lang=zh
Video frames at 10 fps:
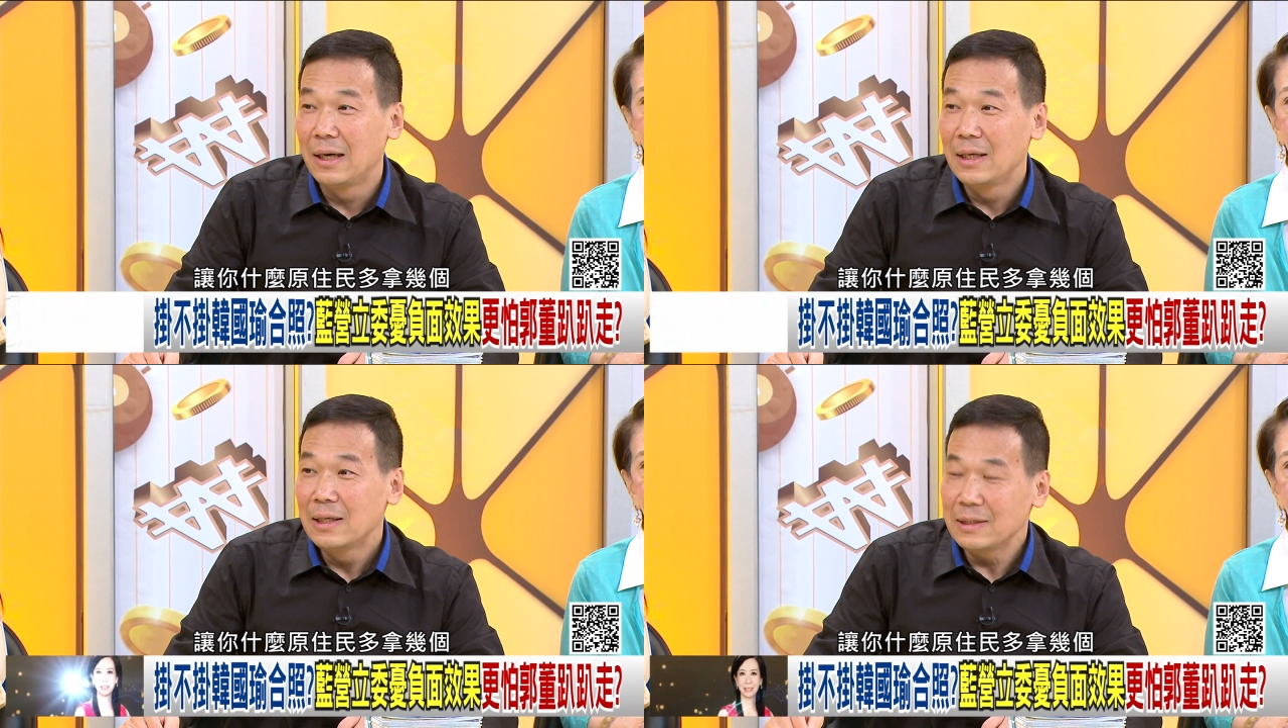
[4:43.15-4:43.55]

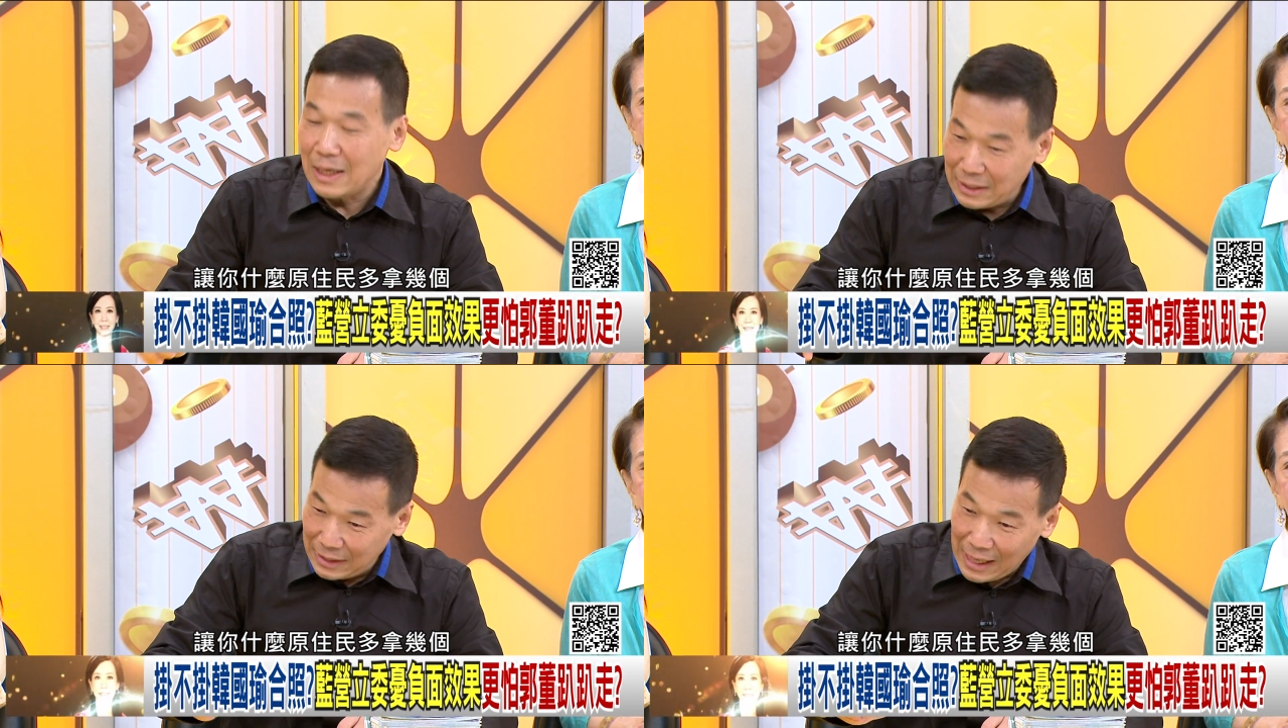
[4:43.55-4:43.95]
嗯，
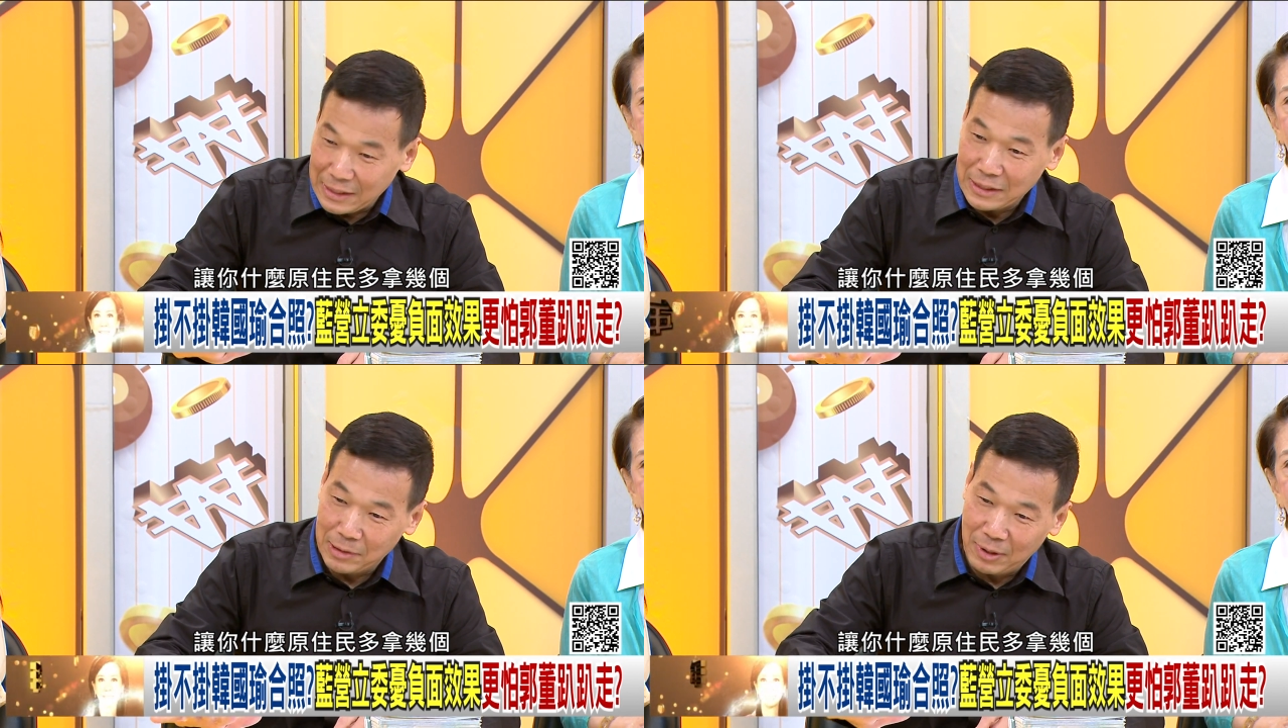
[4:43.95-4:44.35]
那你让
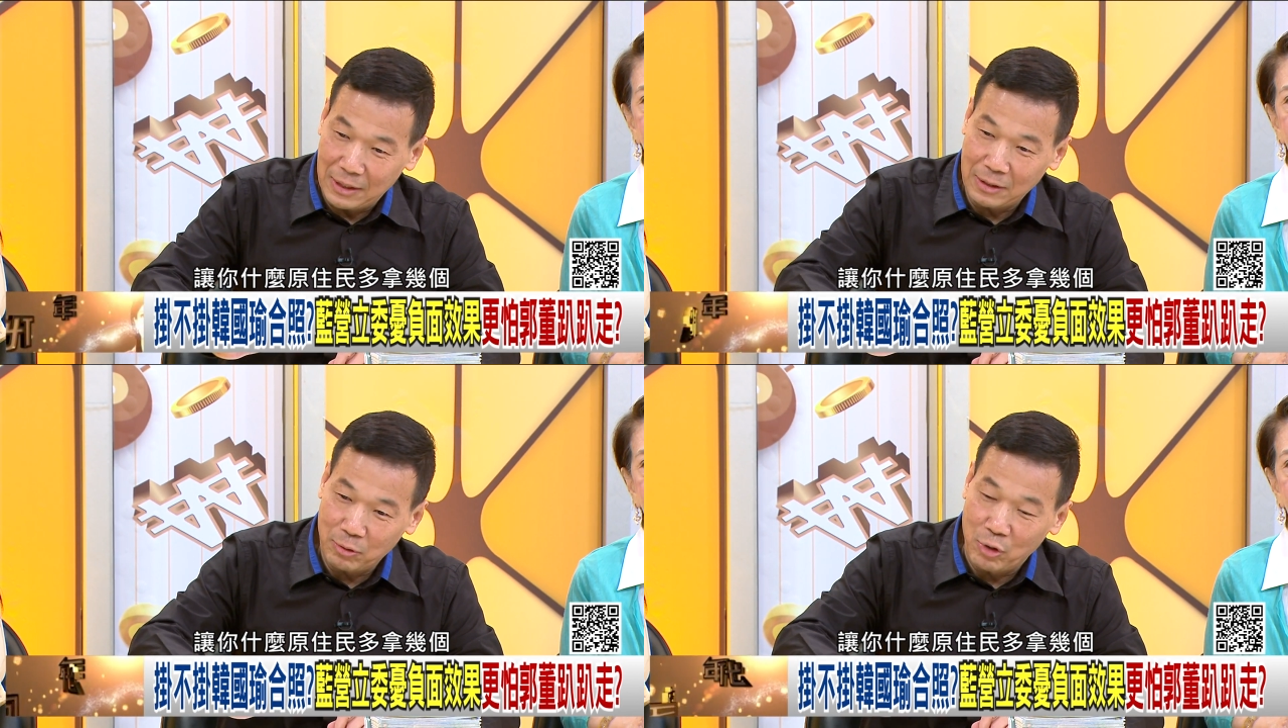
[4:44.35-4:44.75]
你什
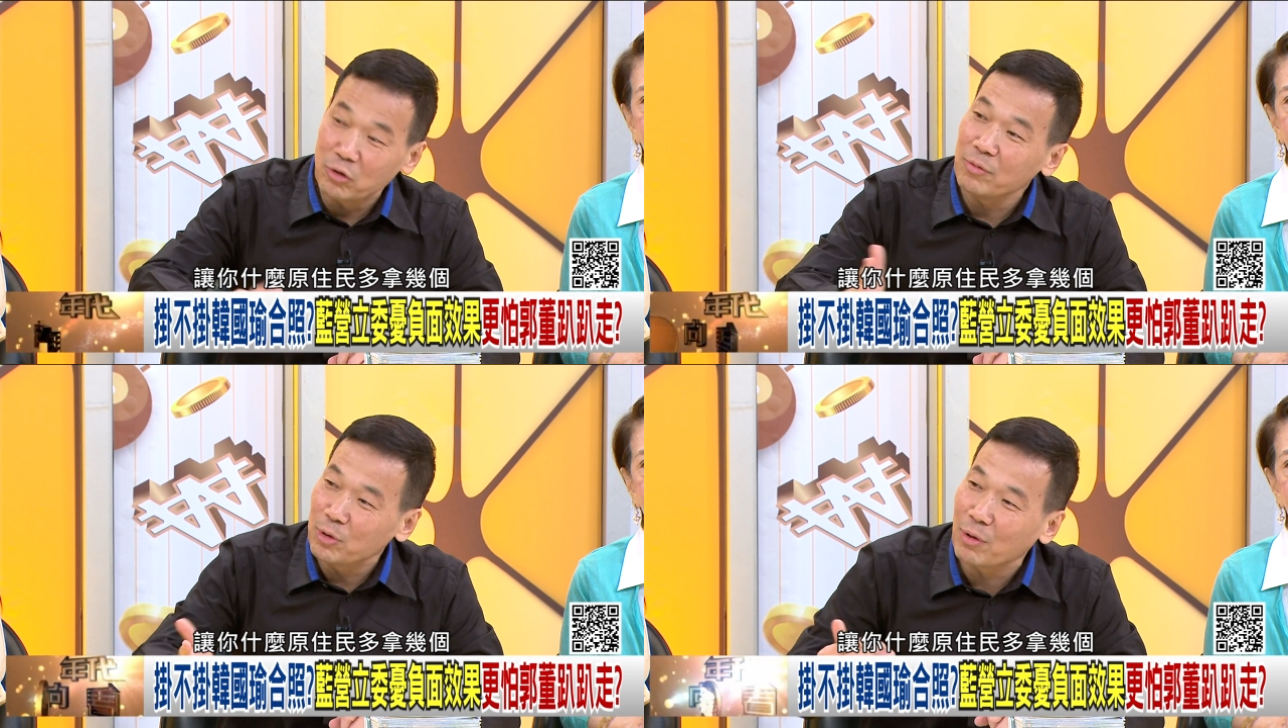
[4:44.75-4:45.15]
么原
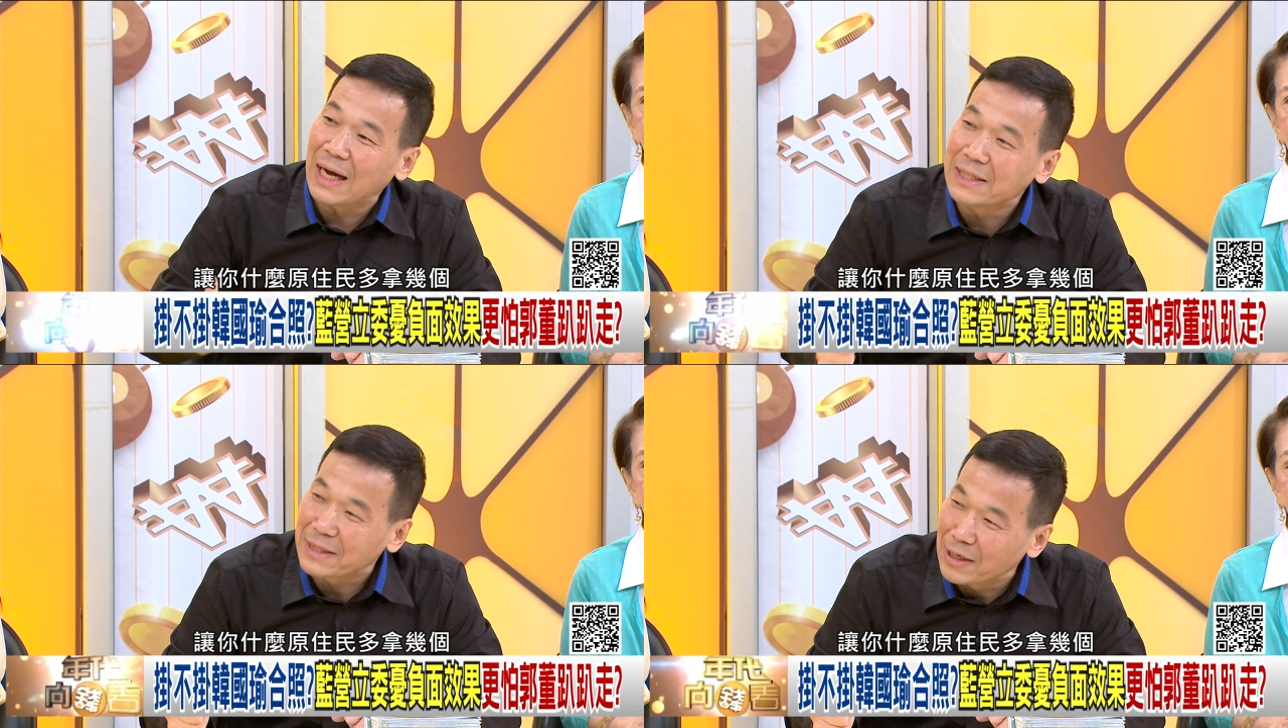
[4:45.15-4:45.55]
住民多
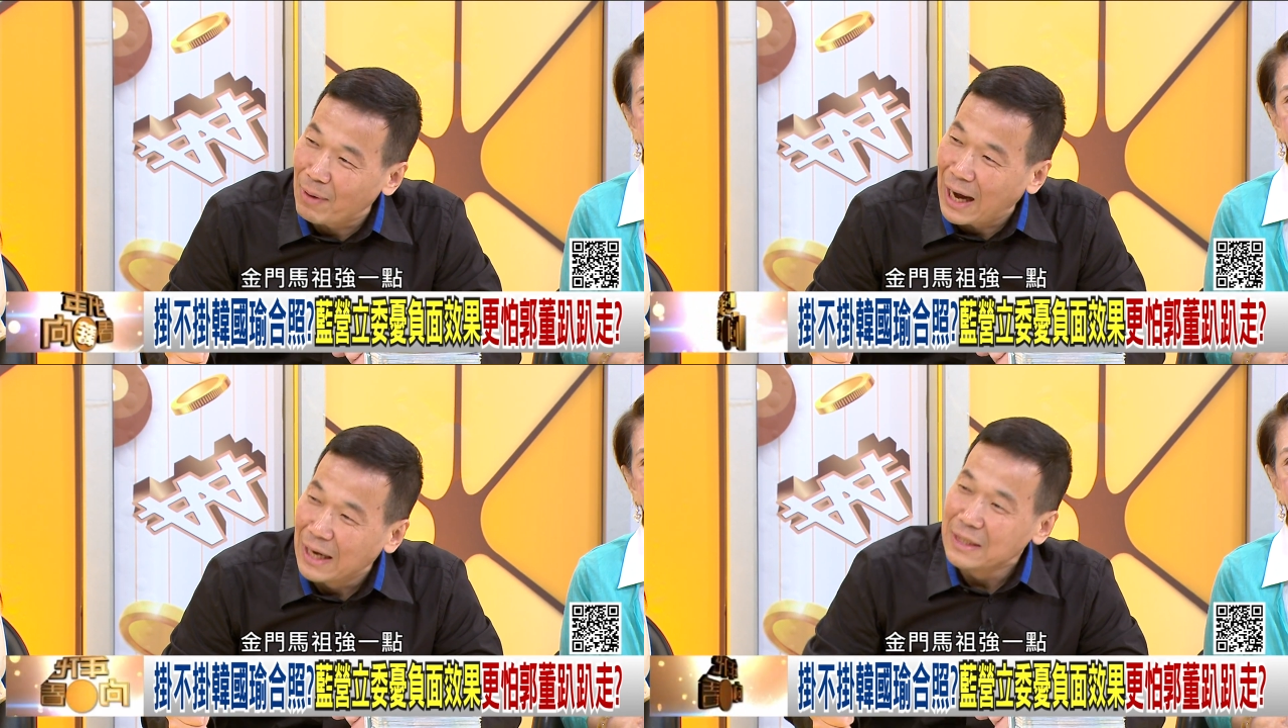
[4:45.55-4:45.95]
拿几个
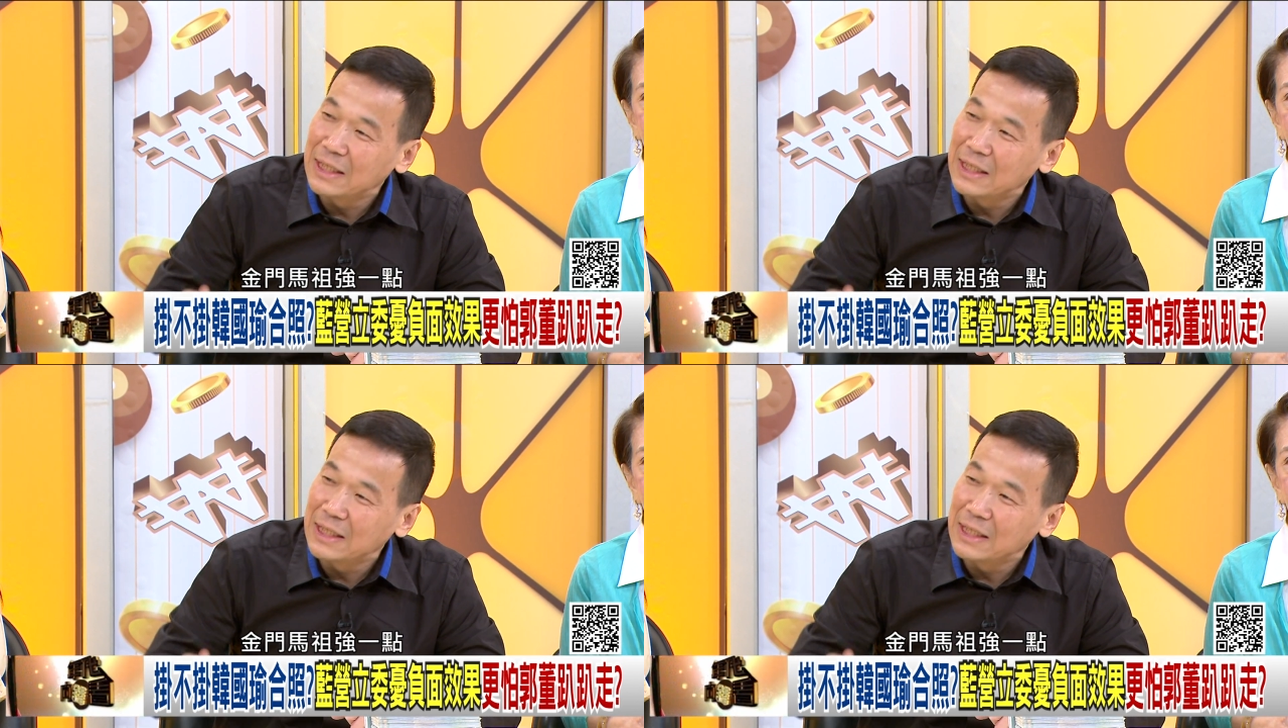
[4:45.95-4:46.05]
嘛？